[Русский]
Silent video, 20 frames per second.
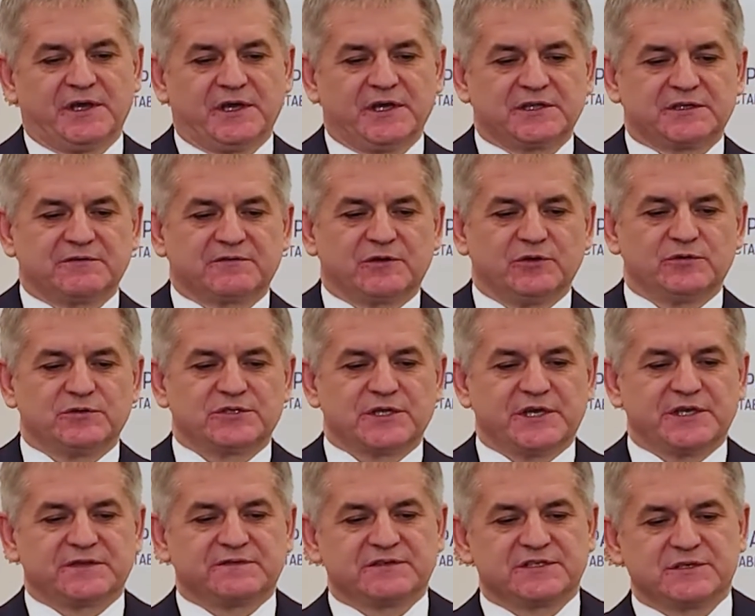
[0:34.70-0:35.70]
Это
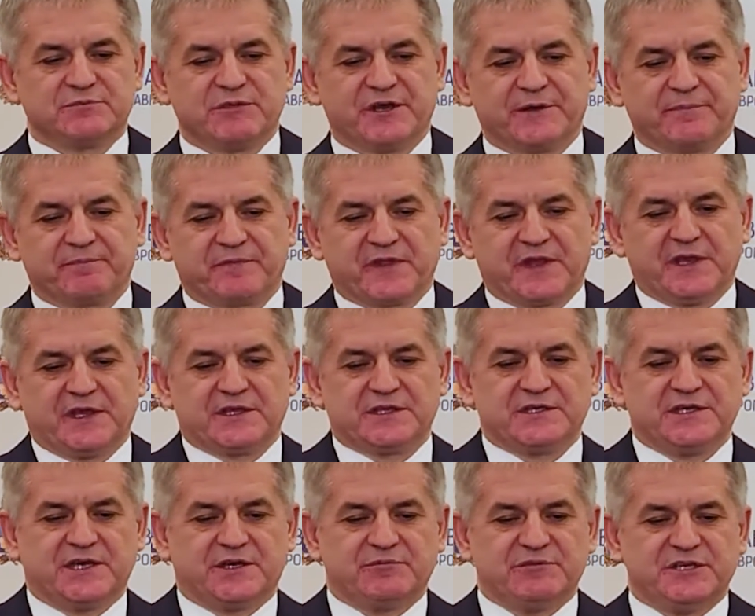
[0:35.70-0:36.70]
включает в себя
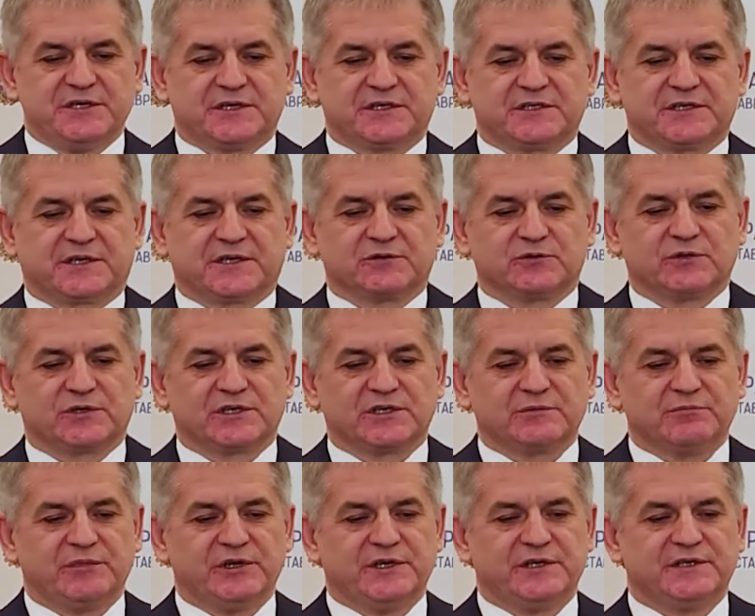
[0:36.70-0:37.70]
те объекты, которые
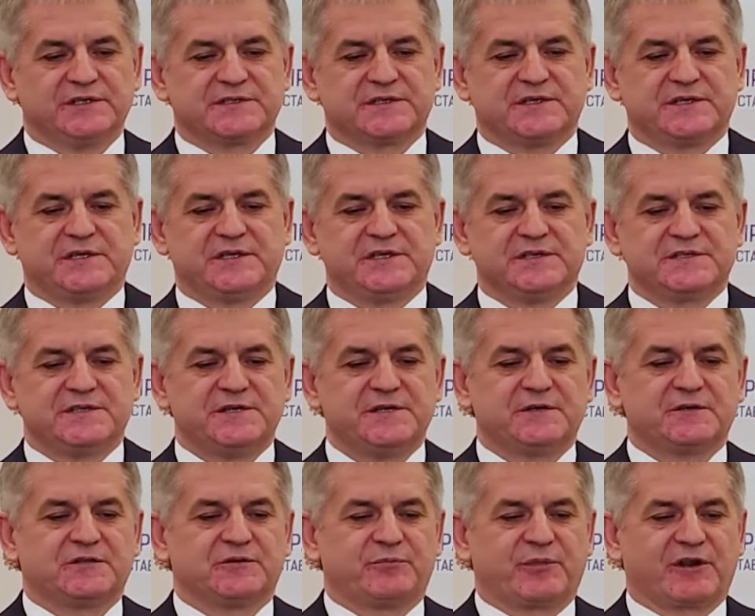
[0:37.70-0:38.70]
были
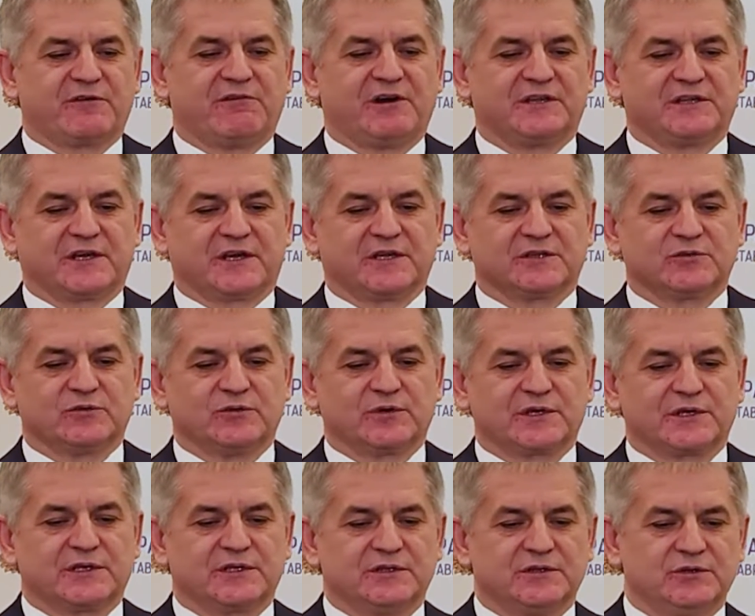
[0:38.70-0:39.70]
зарегистрированы, права на
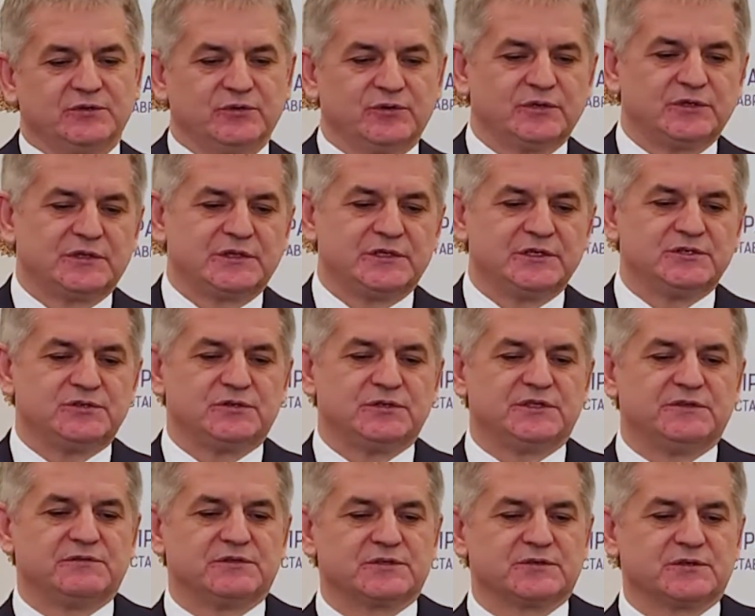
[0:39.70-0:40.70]
которые, до
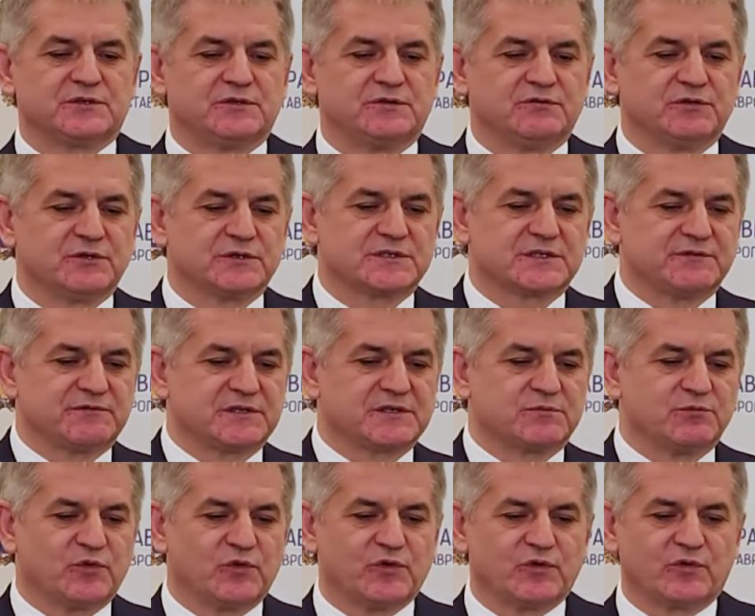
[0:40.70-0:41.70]

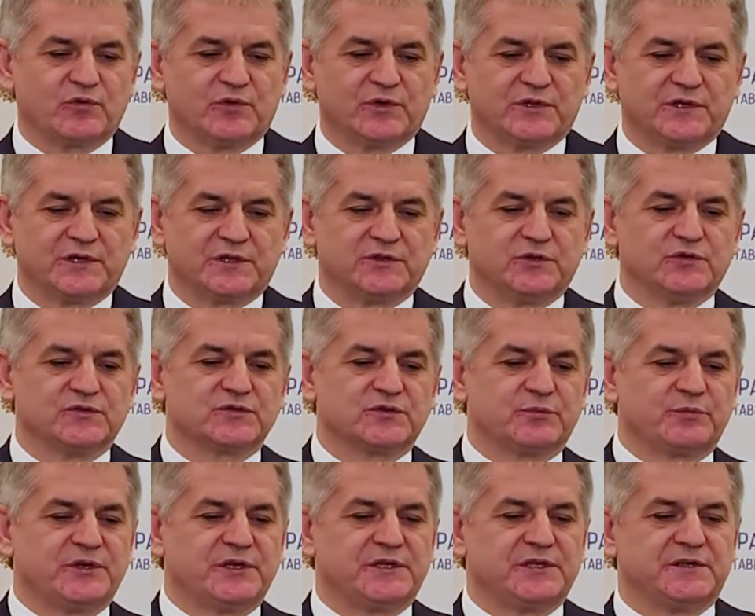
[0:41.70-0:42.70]
1998 года, до
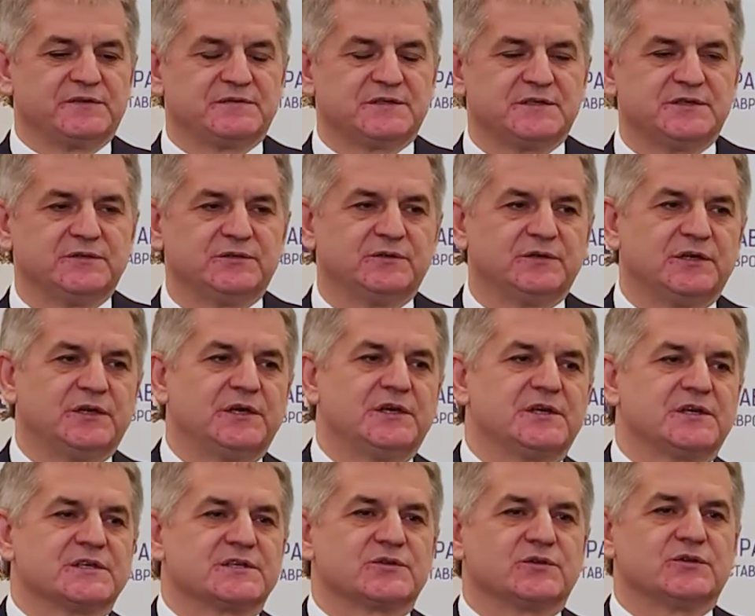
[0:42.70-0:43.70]
вступления в силу
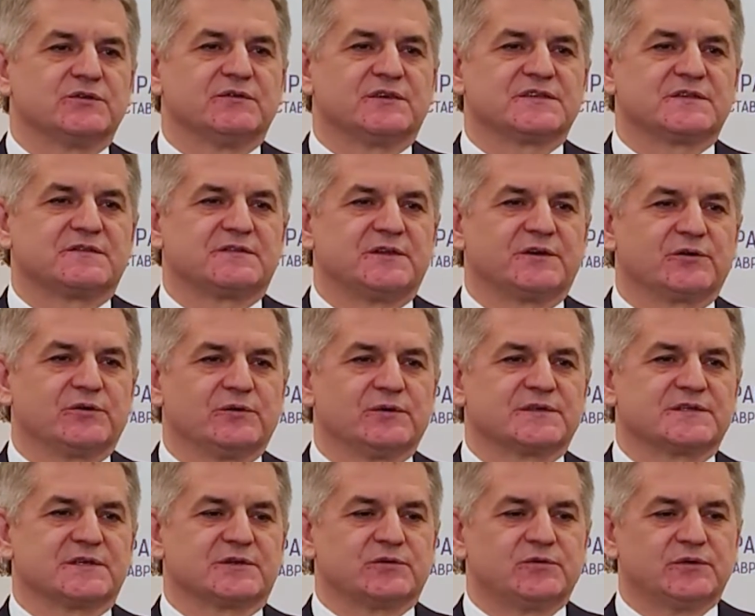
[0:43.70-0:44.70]
122
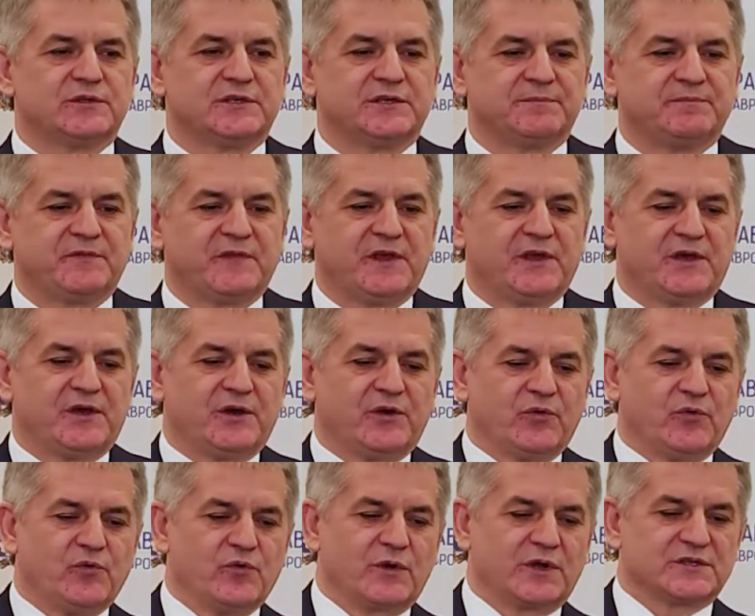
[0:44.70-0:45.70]
закона
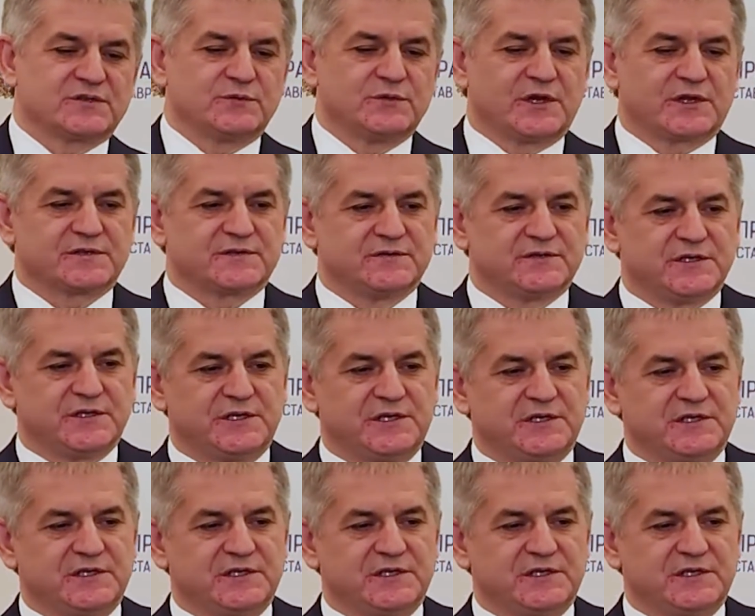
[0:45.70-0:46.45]
о государственной